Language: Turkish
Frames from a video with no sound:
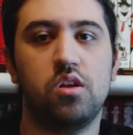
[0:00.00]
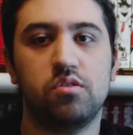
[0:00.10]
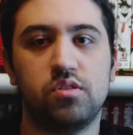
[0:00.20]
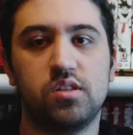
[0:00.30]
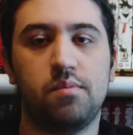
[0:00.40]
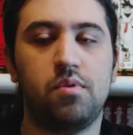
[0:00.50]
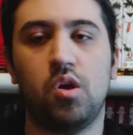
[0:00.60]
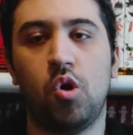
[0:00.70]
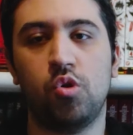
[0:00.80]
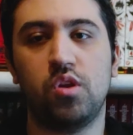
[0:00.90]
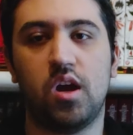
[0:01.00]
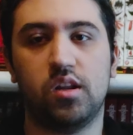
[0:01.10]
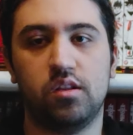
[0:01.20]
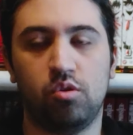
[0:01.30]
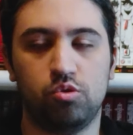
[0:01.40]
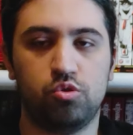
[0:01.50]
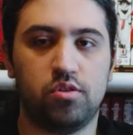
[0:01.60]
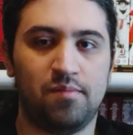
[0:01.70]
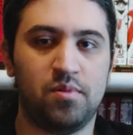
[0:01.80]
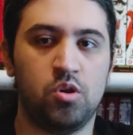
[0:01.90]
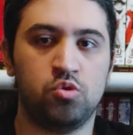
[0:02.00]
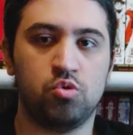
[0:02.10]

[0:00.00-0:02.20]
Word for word: Sizde bir ön yargı oluşturabiliyor